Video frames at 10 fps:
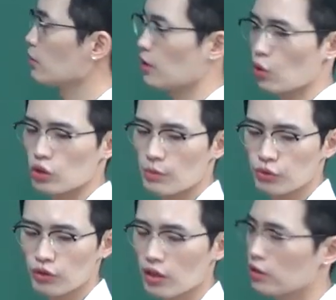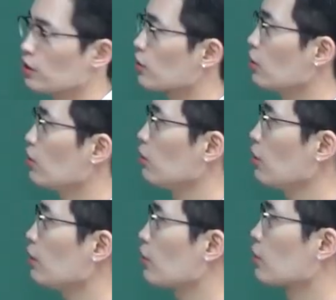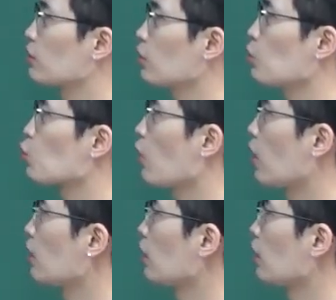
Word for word: 라고 이제 부탁을 했어. All r i g e n 그럼 좋아.